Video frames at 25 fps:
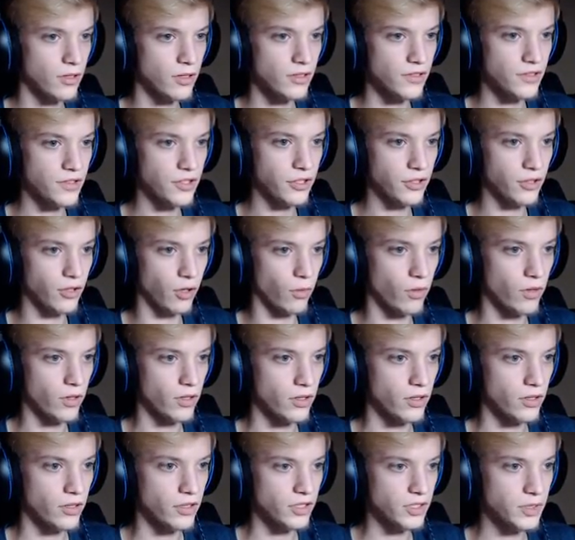Zniknął.
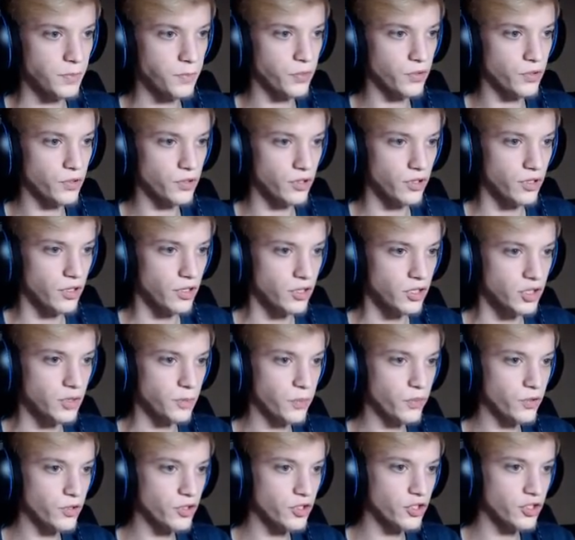E, ten się Spój ruszył.
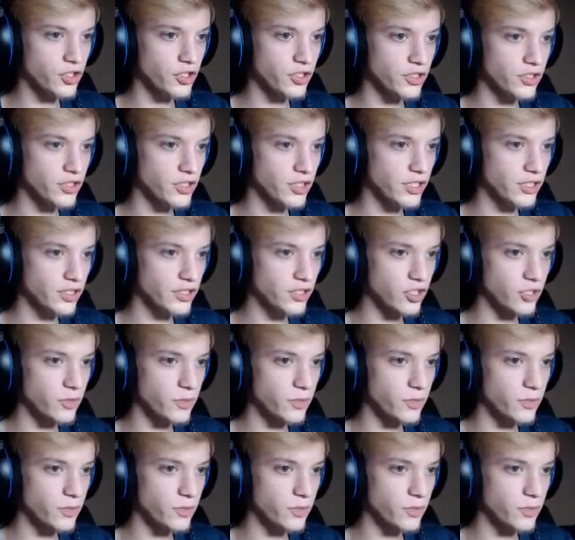Spójrz, czy jest gdzieś